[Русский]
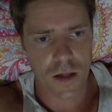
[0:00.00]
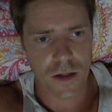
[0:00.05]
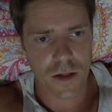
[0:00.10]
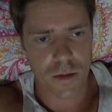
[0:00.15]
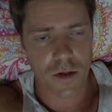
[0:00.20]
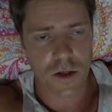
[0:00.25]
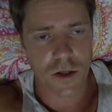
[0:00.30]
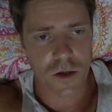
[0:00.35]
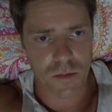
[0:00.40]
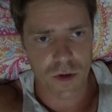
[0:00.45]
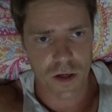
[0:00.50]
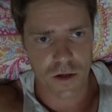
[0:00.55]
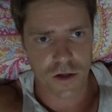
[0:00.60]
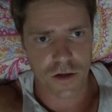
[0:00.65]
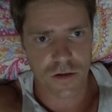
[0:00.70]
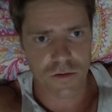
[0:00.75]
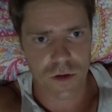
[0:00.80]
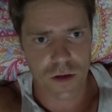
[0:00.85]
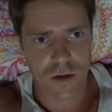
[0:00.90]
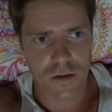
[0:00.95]
Там даже
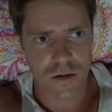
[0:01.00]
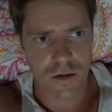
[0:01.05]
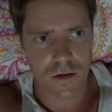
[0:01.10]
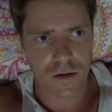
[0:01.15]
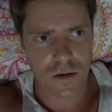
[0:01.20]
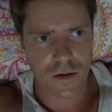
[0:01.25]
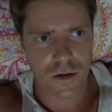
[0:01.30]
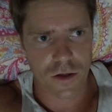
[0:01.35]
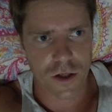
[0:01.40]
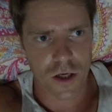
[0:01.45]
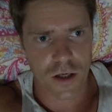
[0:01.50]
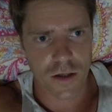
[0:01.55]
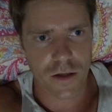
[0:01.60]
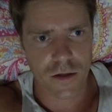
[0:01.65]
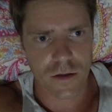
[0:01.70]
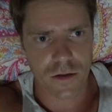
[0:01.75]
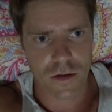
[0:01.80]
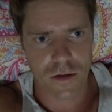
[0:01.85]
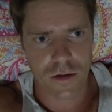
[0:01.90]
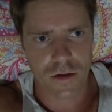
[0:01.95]
меньше 12 тысяч,
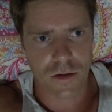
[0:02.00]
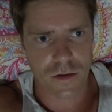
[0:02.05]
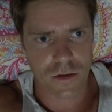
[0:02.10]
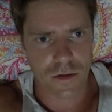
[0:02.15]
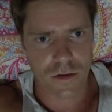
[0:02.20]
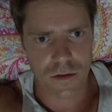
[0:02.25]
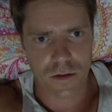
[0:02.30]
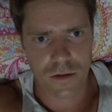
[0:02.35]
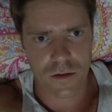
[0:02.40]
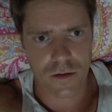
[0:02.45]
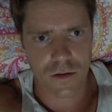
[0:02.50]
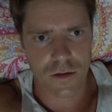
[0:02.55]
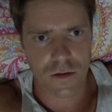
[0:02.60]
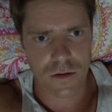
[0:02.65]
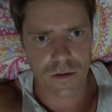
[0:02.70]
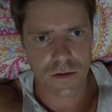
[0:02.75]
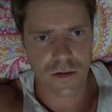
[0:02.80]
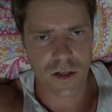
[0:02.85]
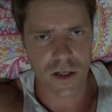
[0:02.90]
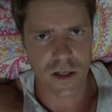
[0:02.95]
11
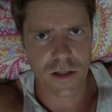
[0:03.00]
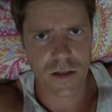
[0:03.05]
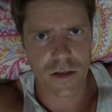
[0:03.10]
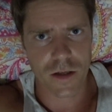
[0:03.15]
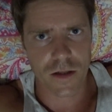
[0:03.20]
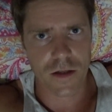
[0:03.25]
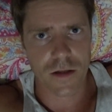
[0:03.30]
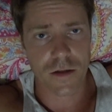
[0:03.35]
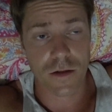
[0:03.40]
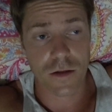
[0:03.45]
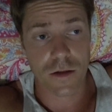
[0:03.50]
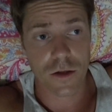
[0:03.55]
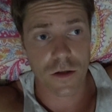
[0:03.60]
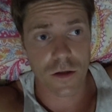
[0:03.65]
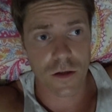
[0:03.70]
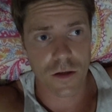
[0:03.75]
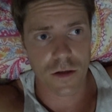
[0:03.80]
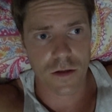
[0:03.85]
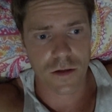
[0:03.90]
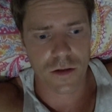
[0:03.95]
300, 11
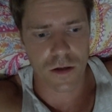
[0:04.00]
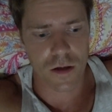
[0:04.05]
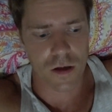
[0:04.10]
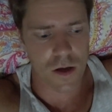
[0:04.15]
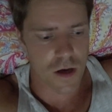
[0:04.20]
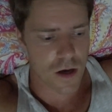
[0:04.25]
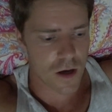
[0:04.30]
400.